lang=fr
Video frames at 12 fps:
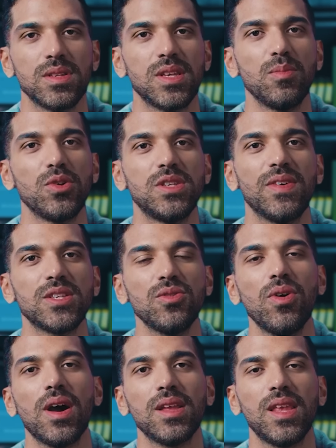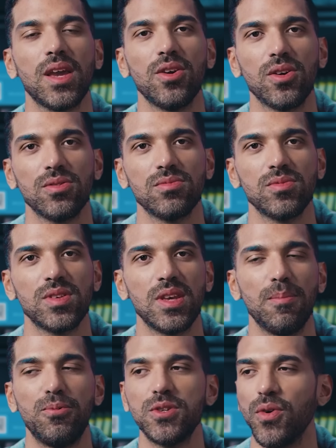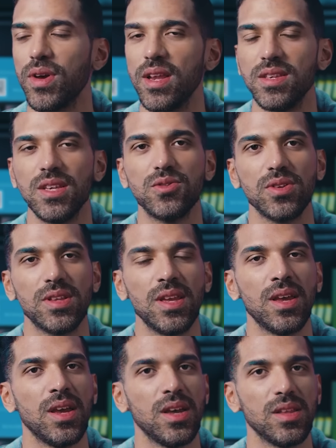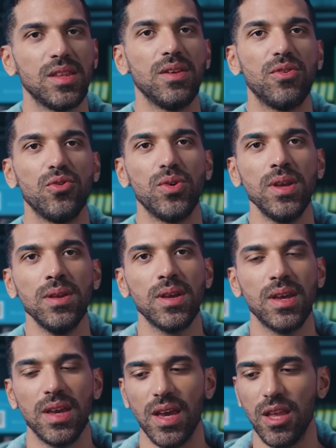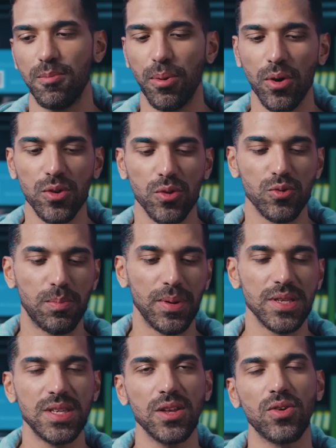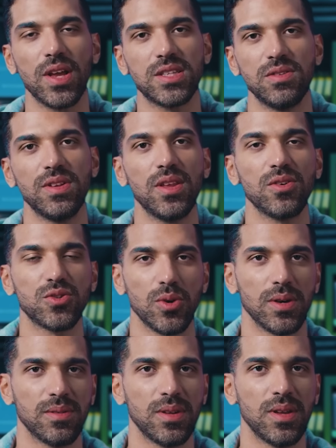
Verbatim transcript: C'est une motivation intérieure qui est plus focalisé sur l'idée d'évoluer et de prendre du plaisir dans l'activité en soi.